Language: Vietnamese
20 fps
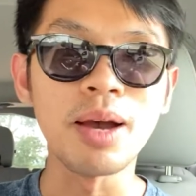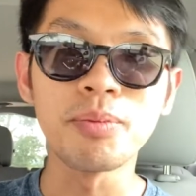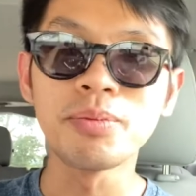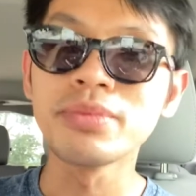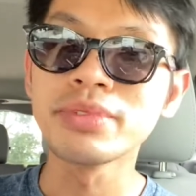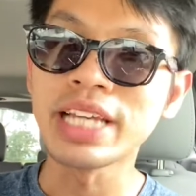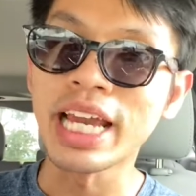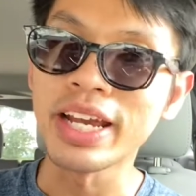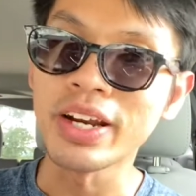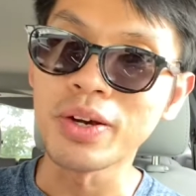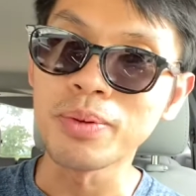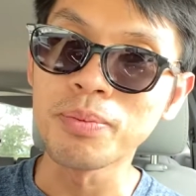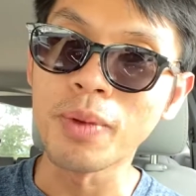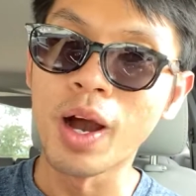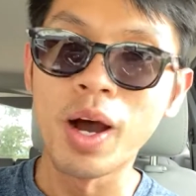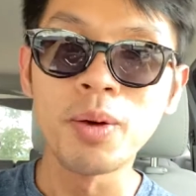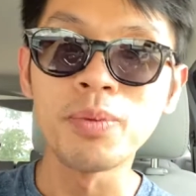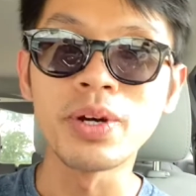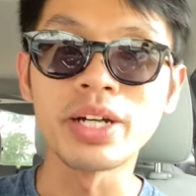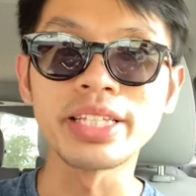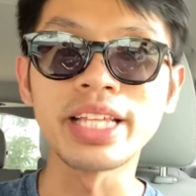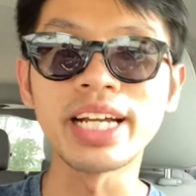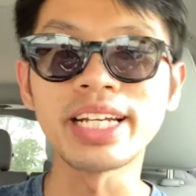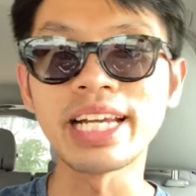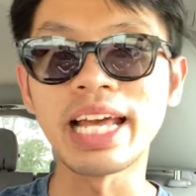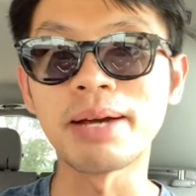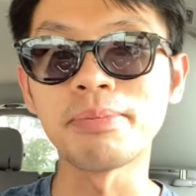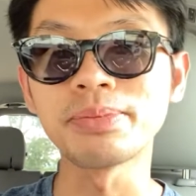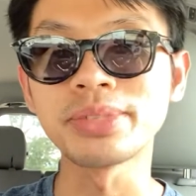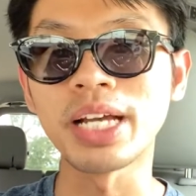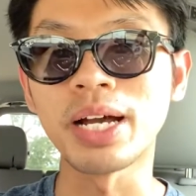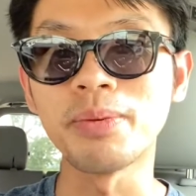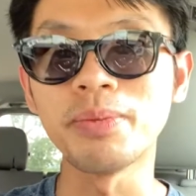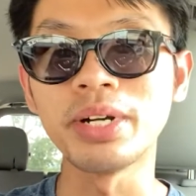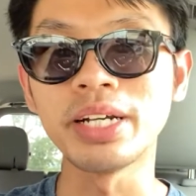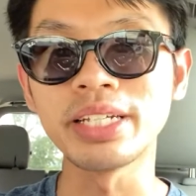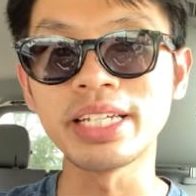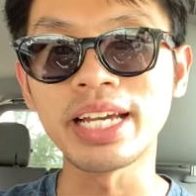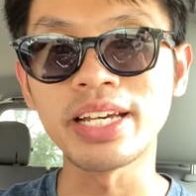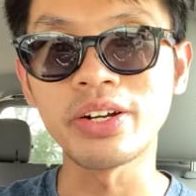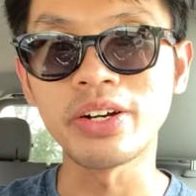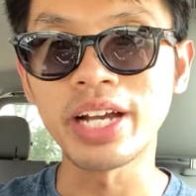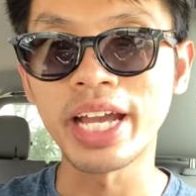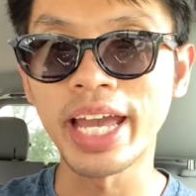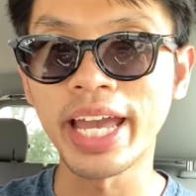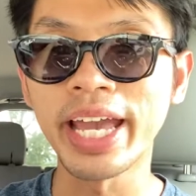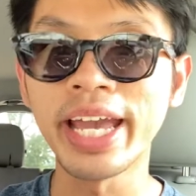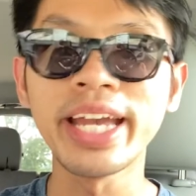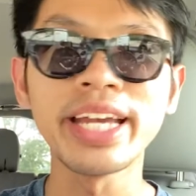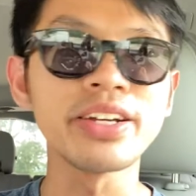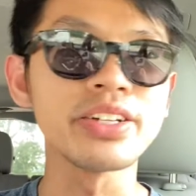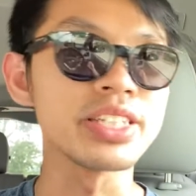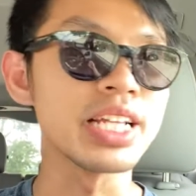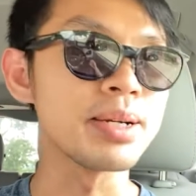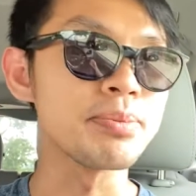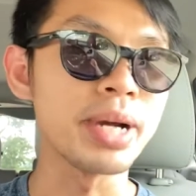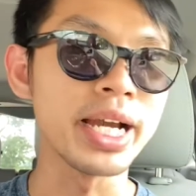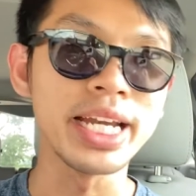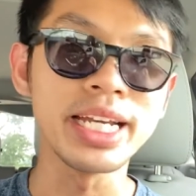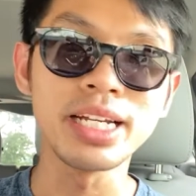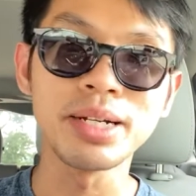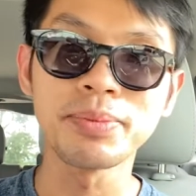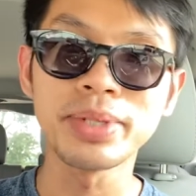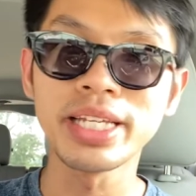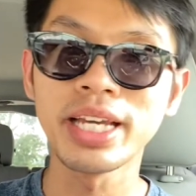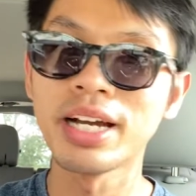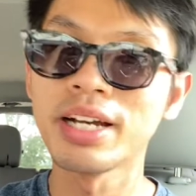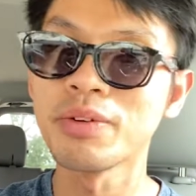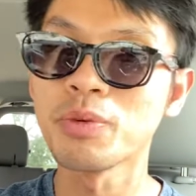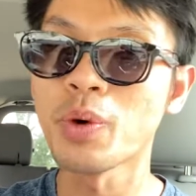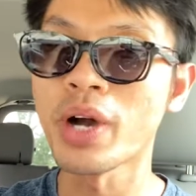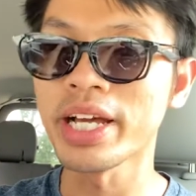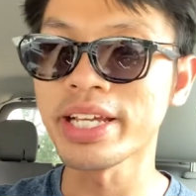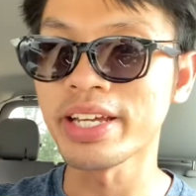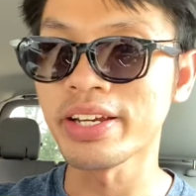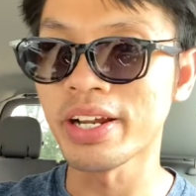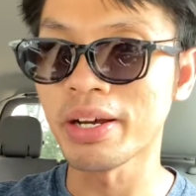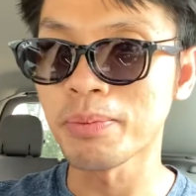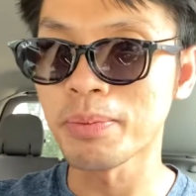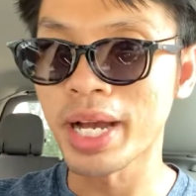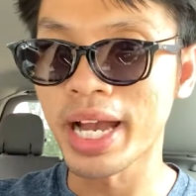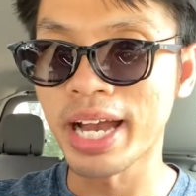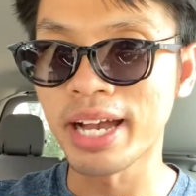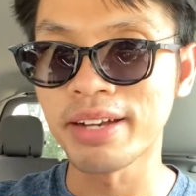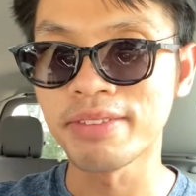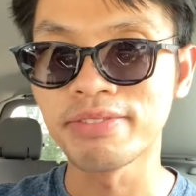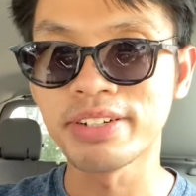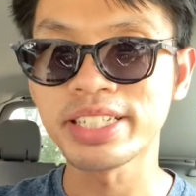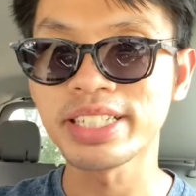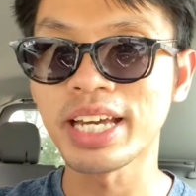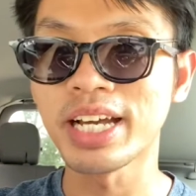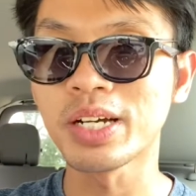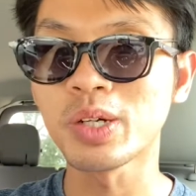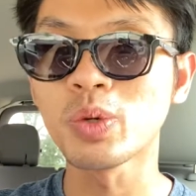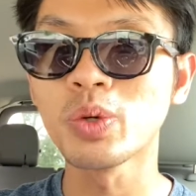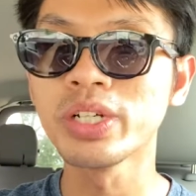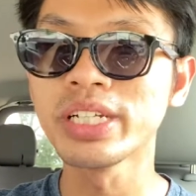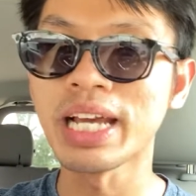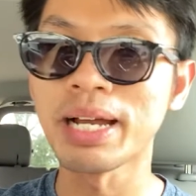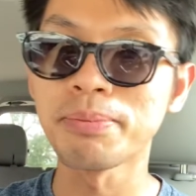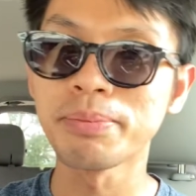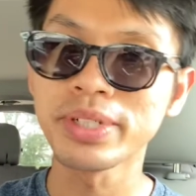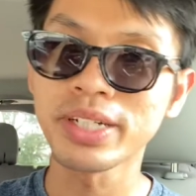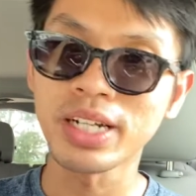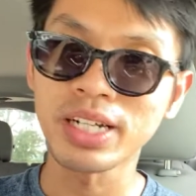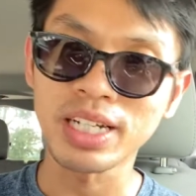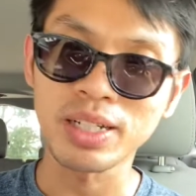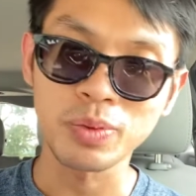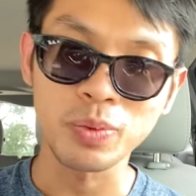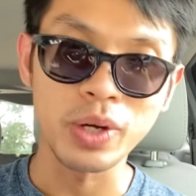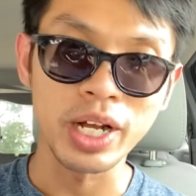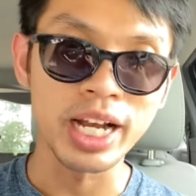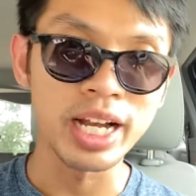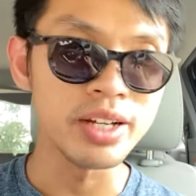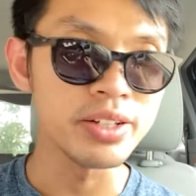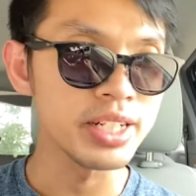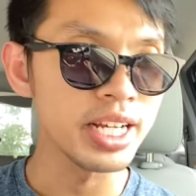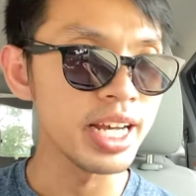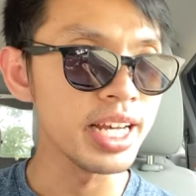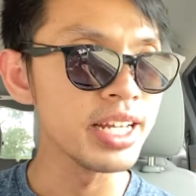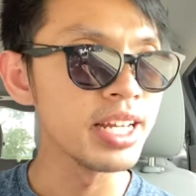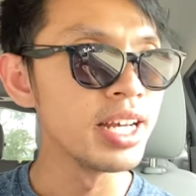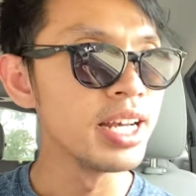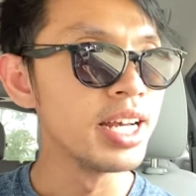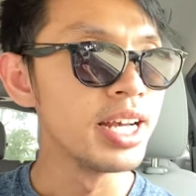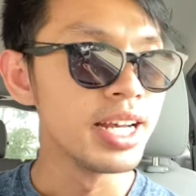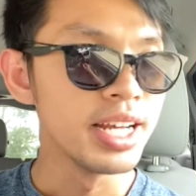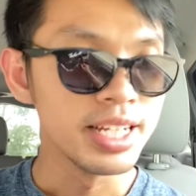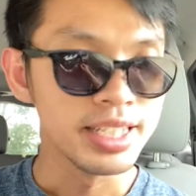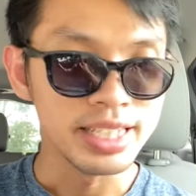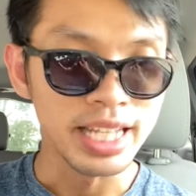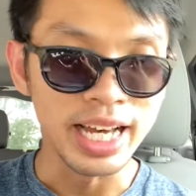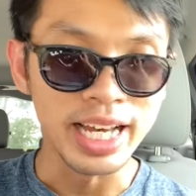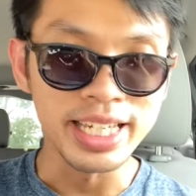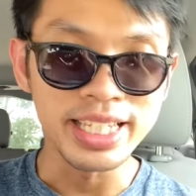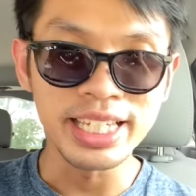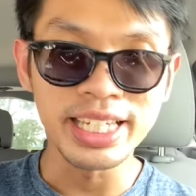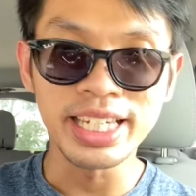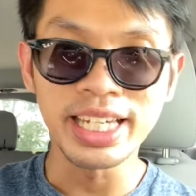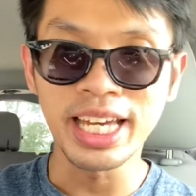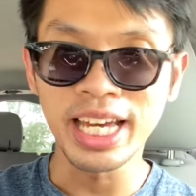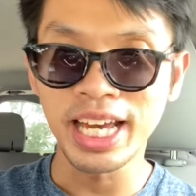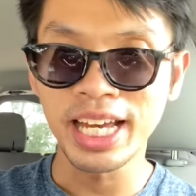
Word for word: Giai đoạn 1 hồi tháng 5, xong rồi giai đoạn 2, rồi tháng 7, rồi bây giờ qua giai đoạn 3, phải chờ cuối năm mới có kết quả, ok. Tại vì